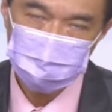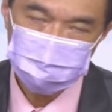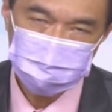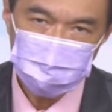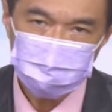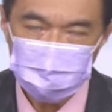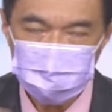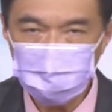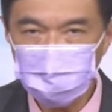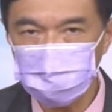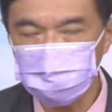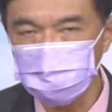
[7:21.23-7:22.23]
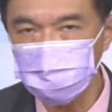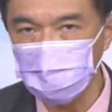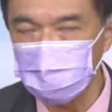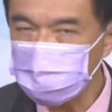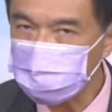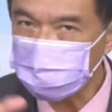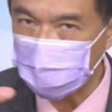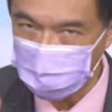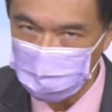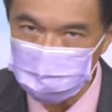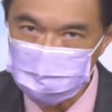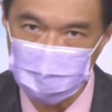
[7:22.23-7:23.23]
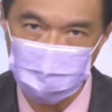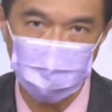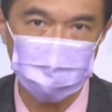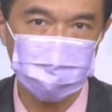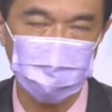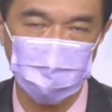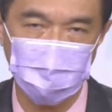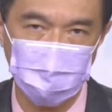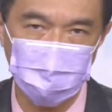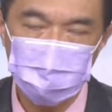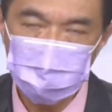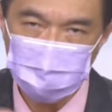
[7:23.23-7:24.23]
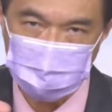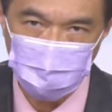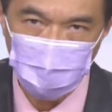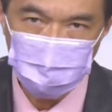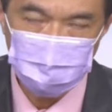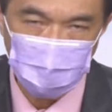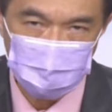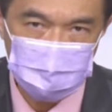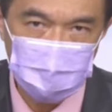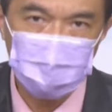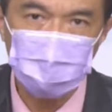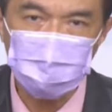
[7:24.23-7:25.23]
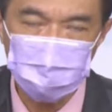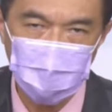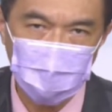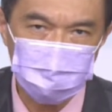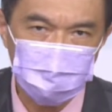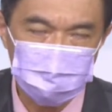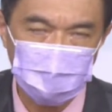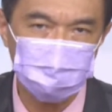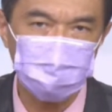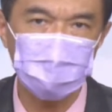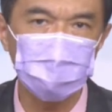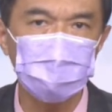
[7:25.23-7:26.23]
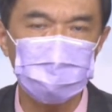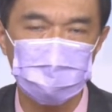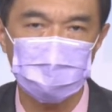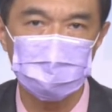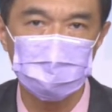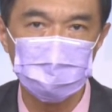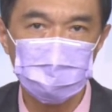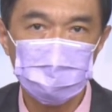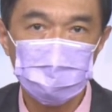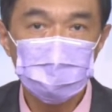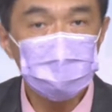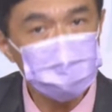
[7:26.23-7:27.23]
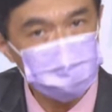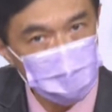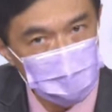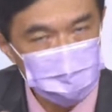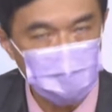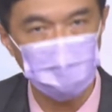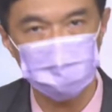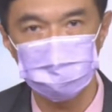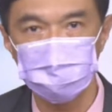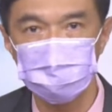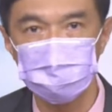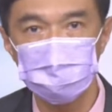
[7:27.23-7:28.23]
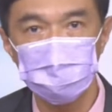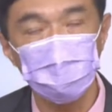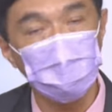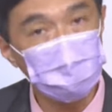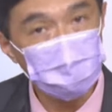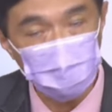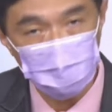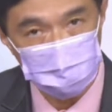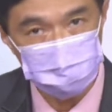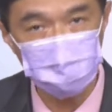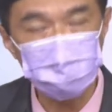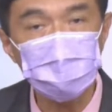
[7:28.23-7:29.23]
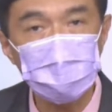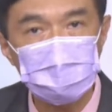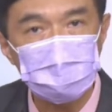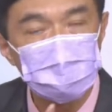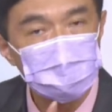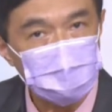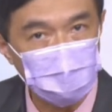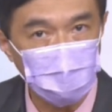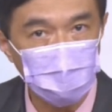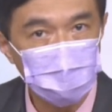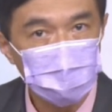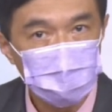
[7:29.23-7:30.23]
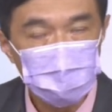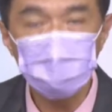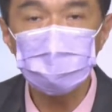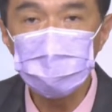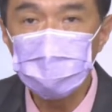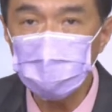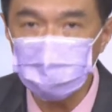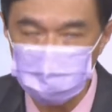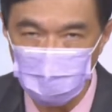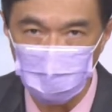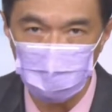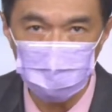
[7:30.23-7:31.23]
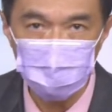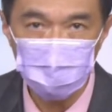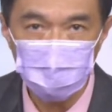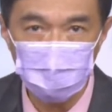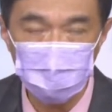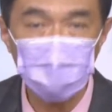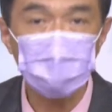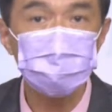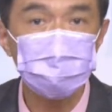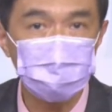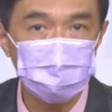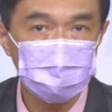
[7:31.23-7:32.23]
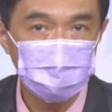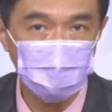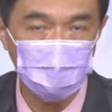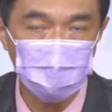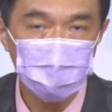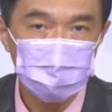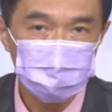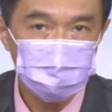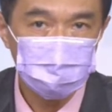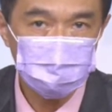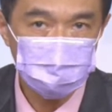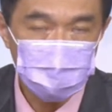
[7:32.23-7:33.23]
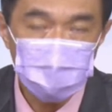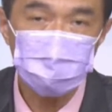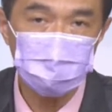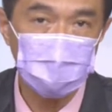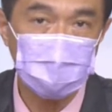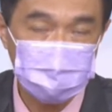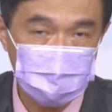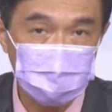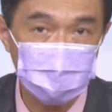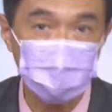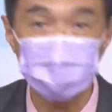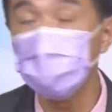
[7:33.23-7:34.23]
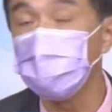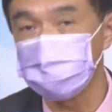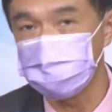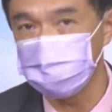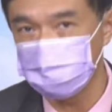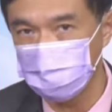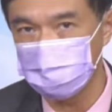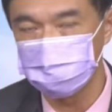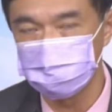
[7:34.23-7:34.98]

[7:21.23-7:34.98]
释放战备储油，把油价压下来，把通膨能够压多少算多少，这绝对是好事。我我们绝对要好，要认同，我们要去好去认同他这样的一个用心了。